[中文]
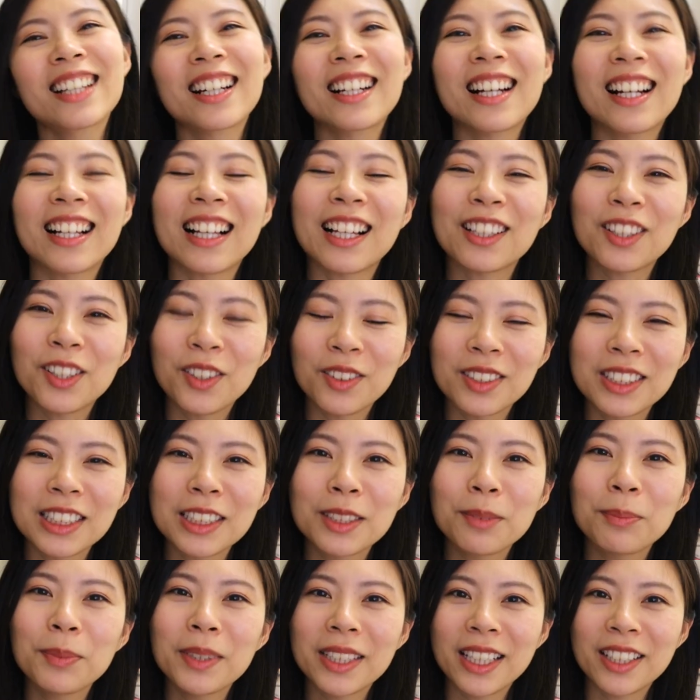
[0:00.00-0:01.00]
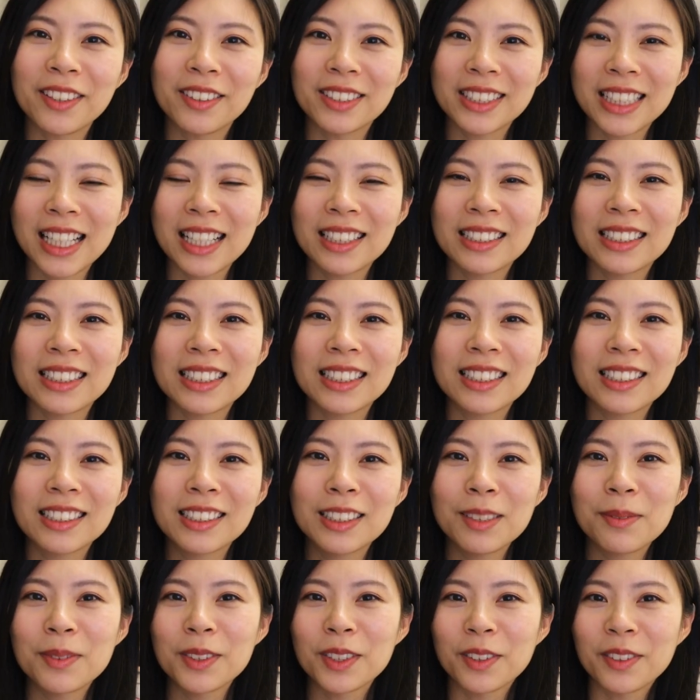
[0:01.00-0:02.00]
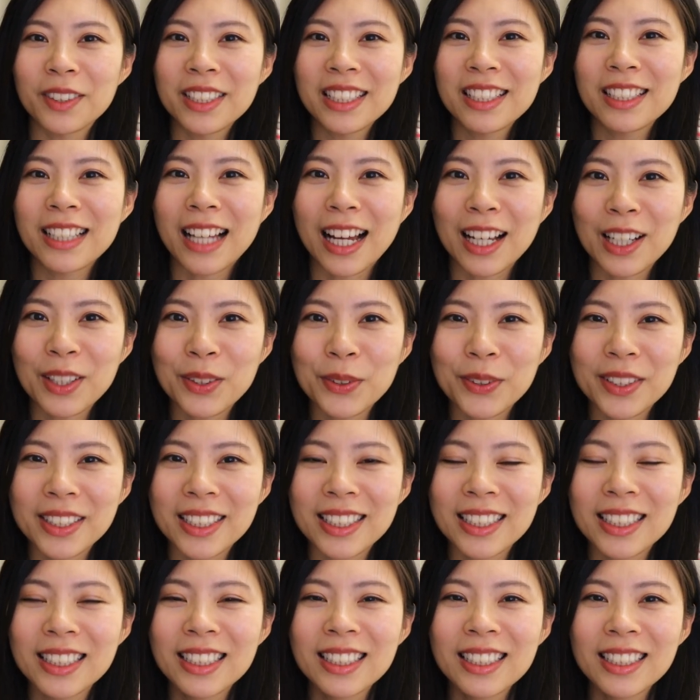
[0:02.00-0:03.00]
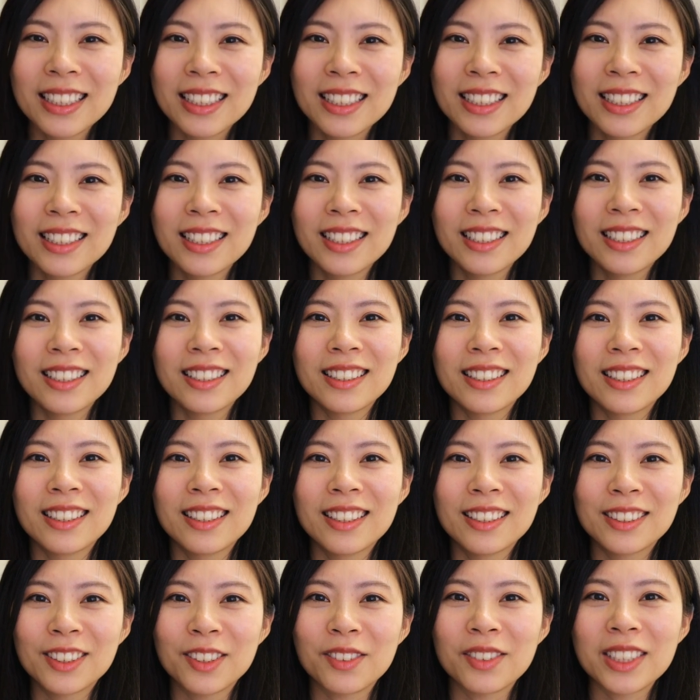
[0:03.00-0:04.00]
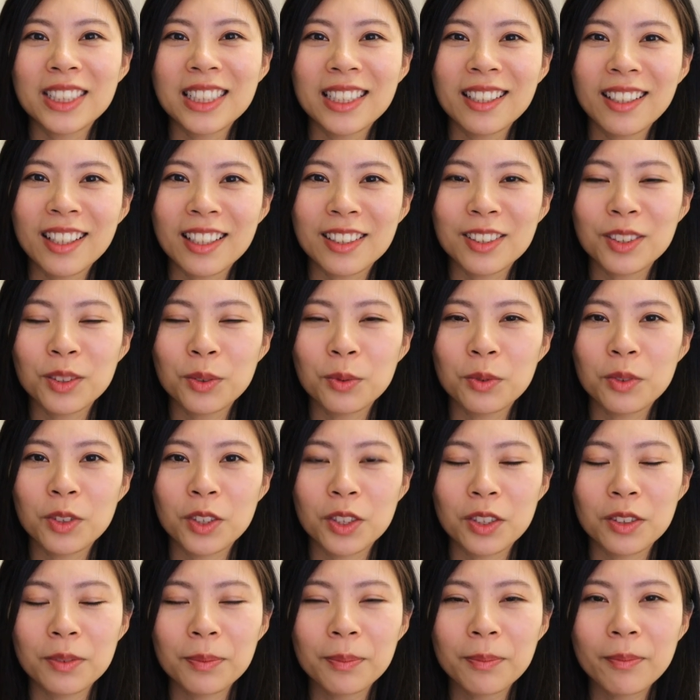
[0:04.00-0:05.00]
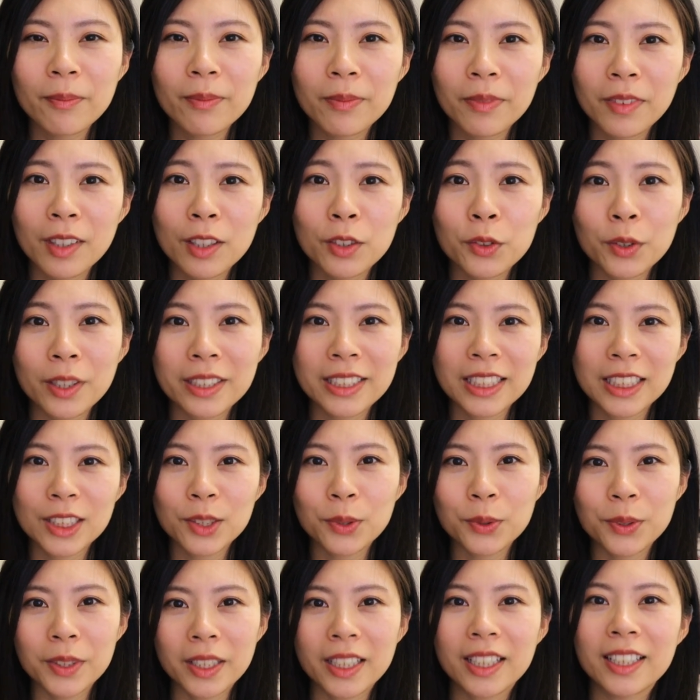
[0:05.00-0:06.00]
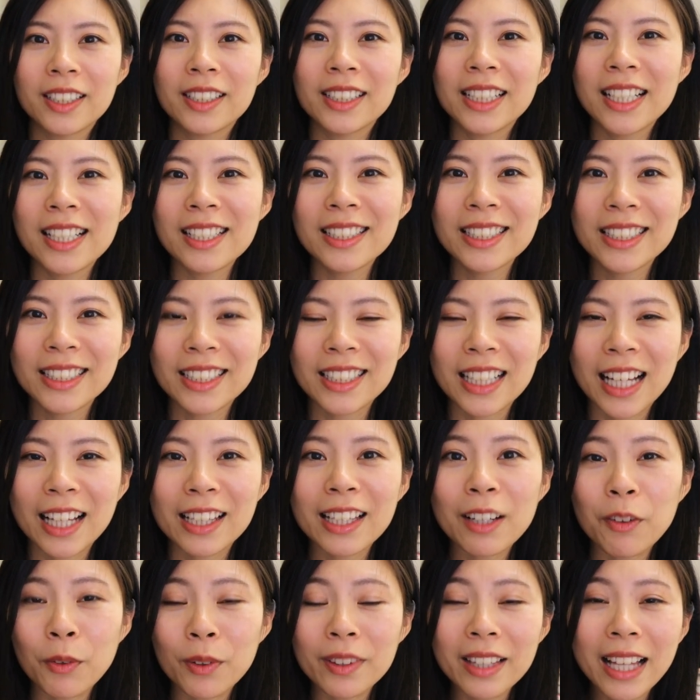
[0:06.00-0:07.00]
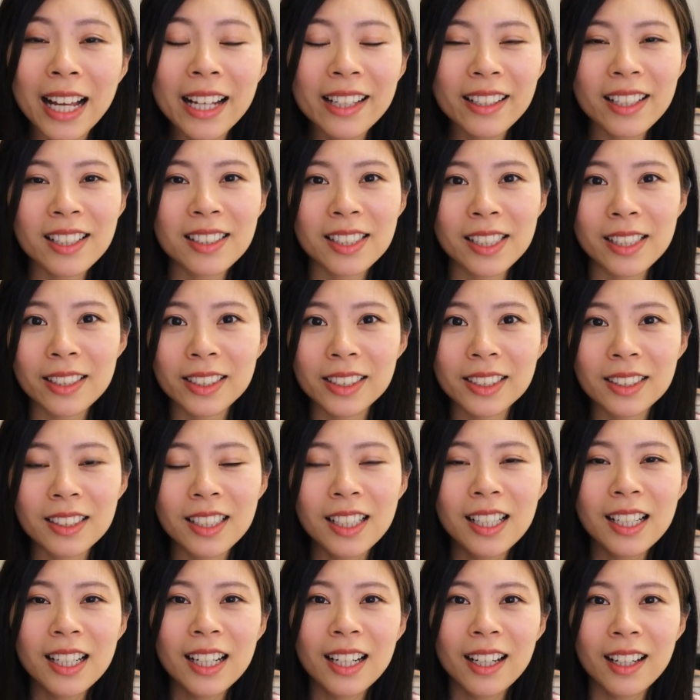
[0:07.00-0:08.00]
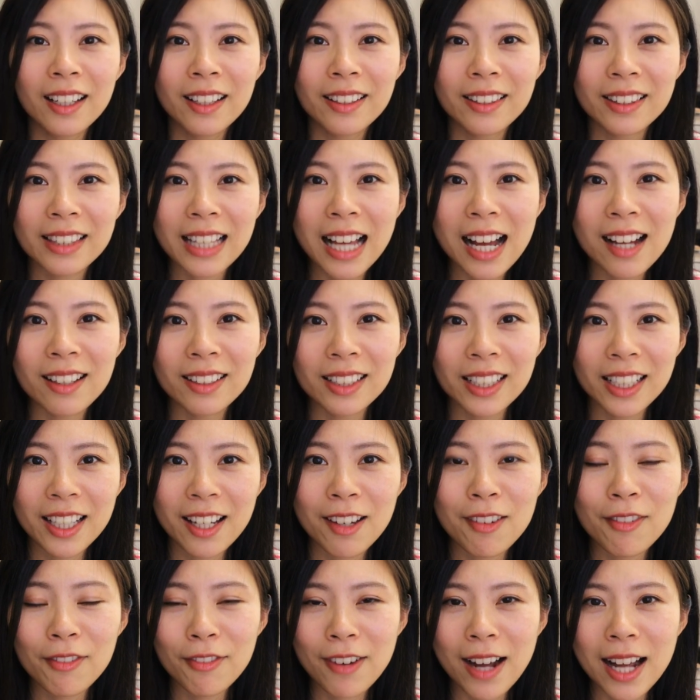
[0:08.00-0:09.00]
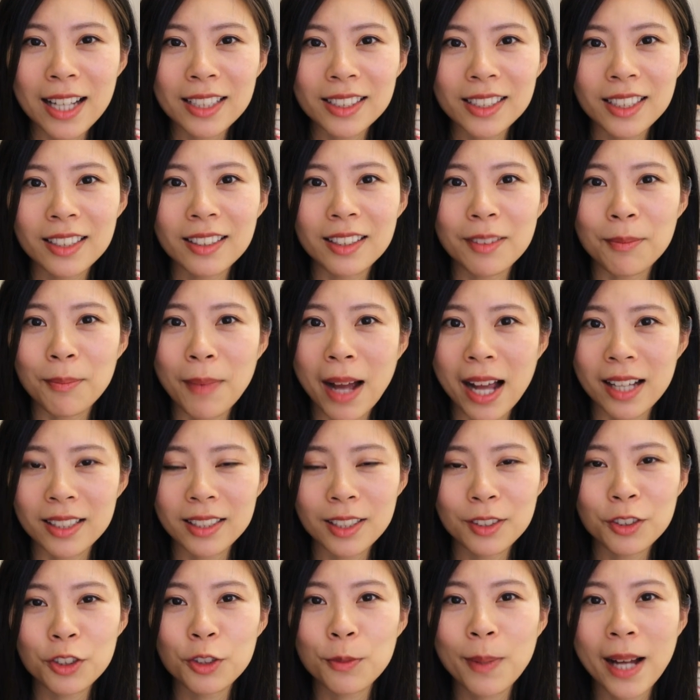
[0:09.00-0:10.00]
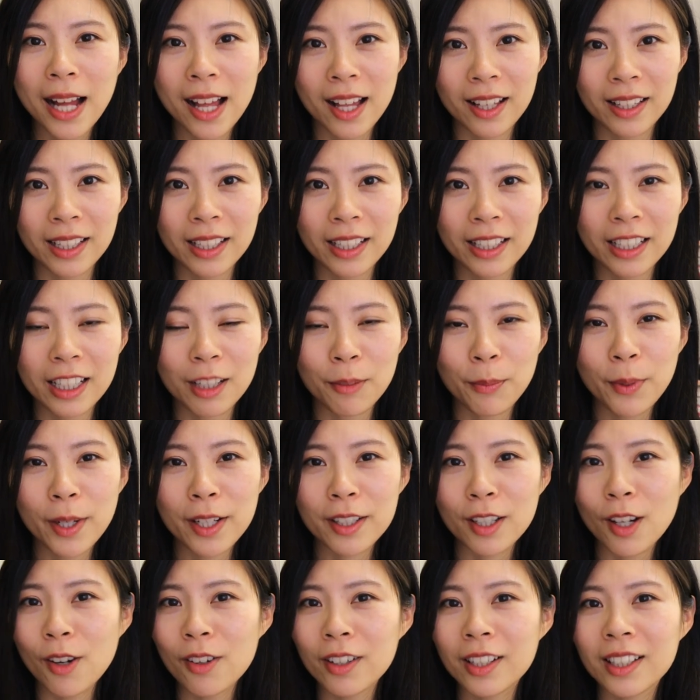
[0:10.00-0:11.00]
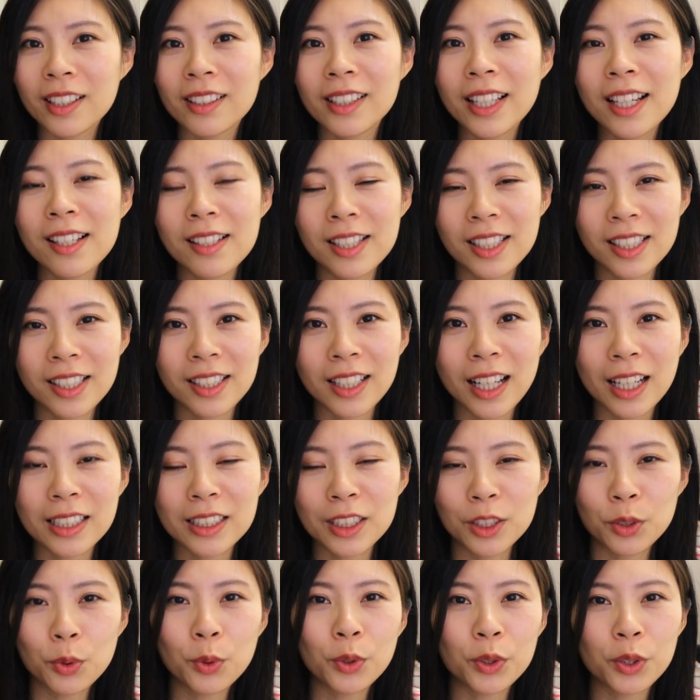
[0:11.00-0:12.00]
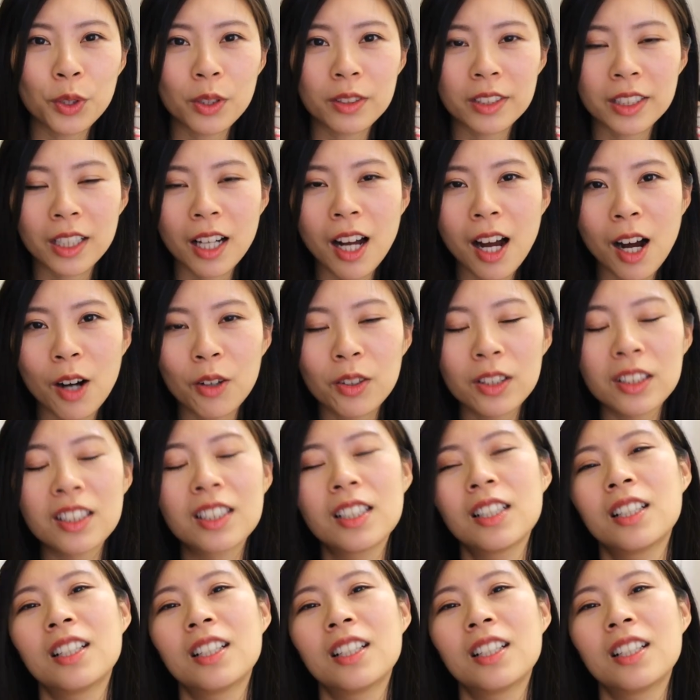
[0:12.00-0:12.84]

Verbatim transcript: 当然了，投资不能有这样子这么容易难过的这种心理素质。所以其实我隔天醒来，那我那一天真的是。当天发生了，马上就拍了那个影片，然后隔天醒来，其实我就已经好。